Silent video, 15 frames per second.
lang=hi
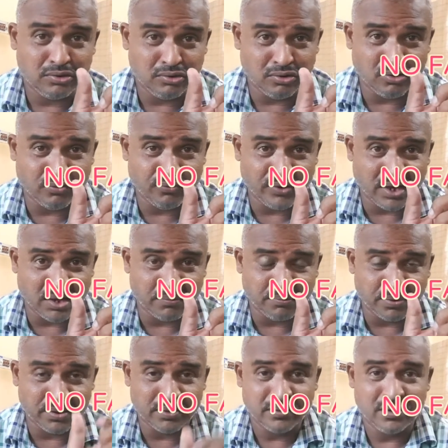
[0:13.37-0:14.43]
नो
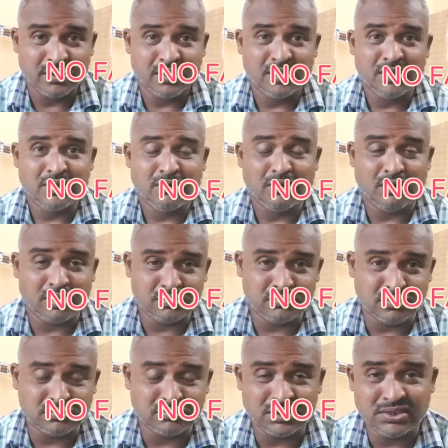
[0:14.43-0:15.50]
फैप और
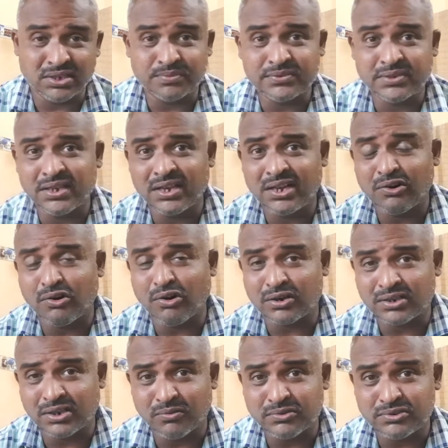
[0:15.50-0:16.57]
दोस्तों जब से ये
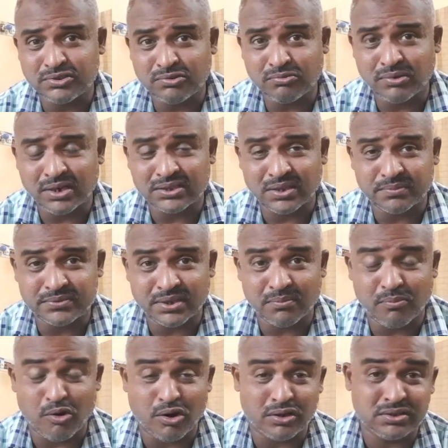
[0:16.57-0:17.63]
लॉकडाउन शुरू हुआ है तब से
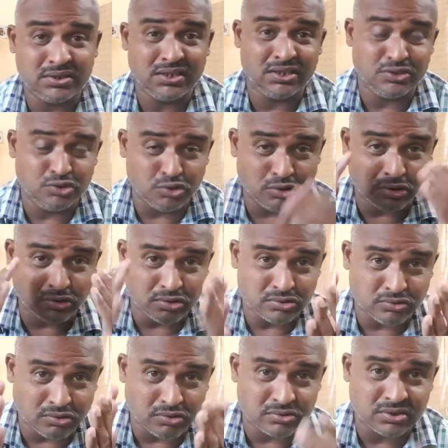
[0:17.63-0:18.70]
बहुत ही ज़ोरों
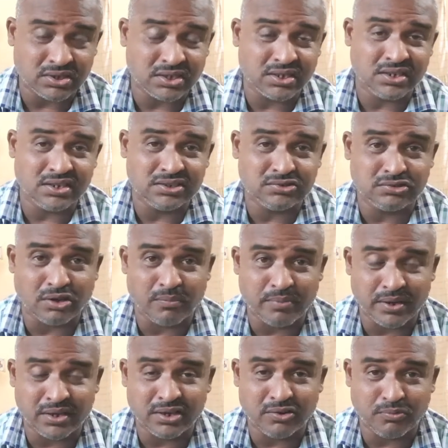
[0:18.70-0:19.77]
शोरों से इस
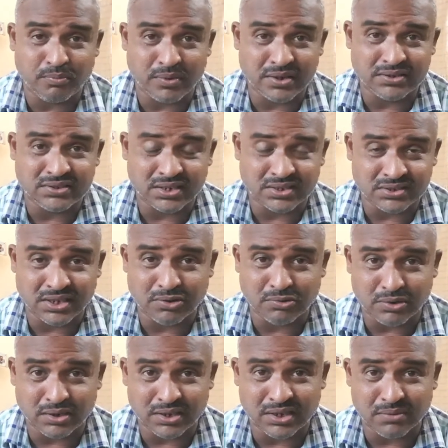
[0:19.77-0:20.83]
टॉपिक के ऊपर चर्चा
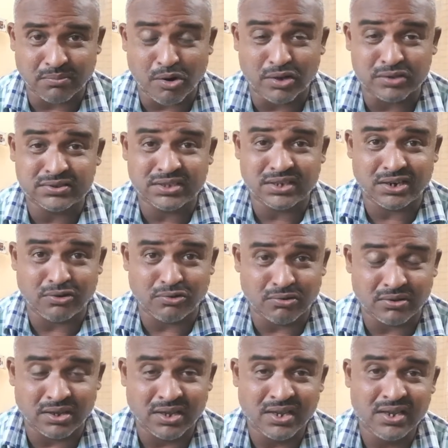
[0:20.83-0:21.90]
हो रही है बहुत सारे
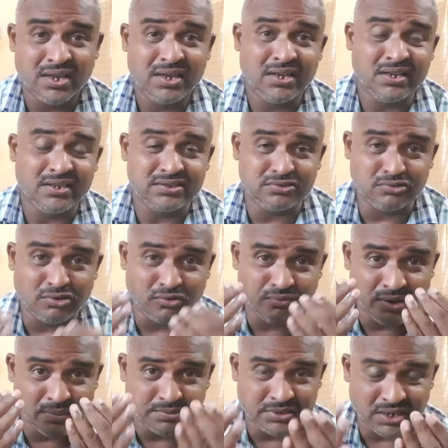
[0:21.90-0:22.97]
लोग इस नो
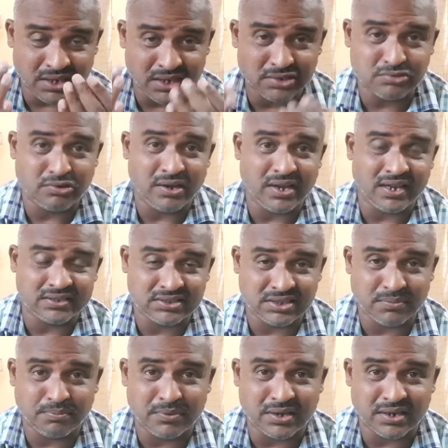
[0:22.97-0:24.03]
फैप चैलेंज को
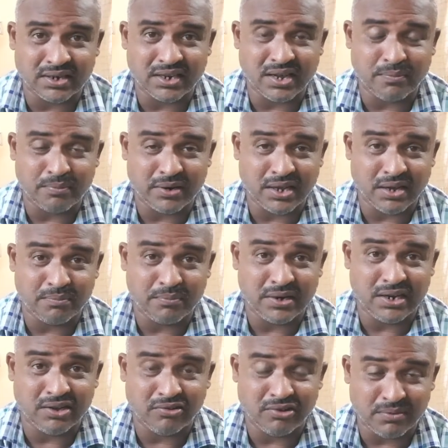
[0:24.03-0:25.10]
एक्सेप्ट कर रहे हैं अपने आप
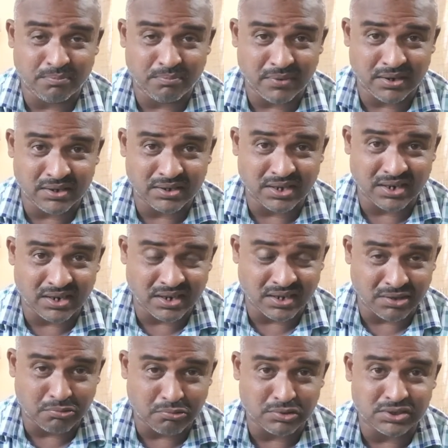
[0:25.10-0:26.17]
में डेवलपमेंट करने
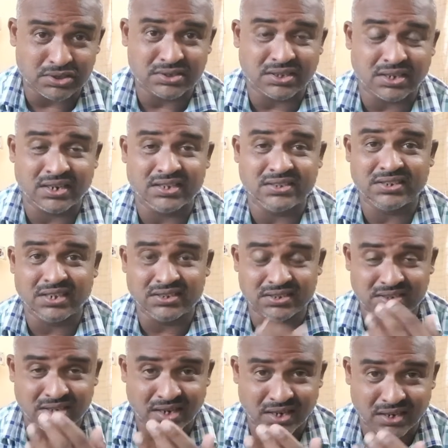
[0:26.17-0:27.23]
की कोशिश कर रहे हैं
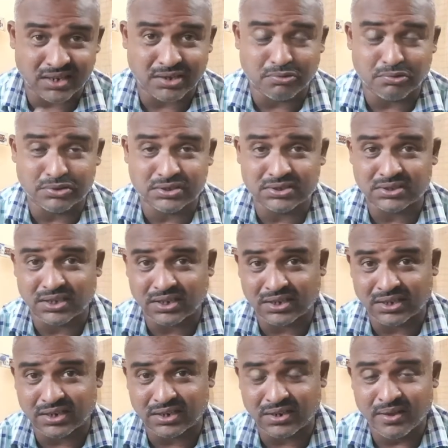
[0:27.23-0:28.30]
चेंजेस लाने की कोशिश कर
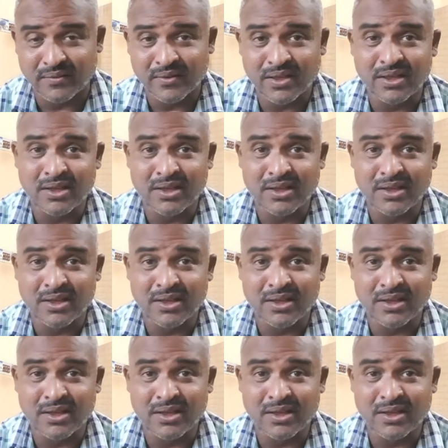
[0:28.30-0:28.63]
रहे हैं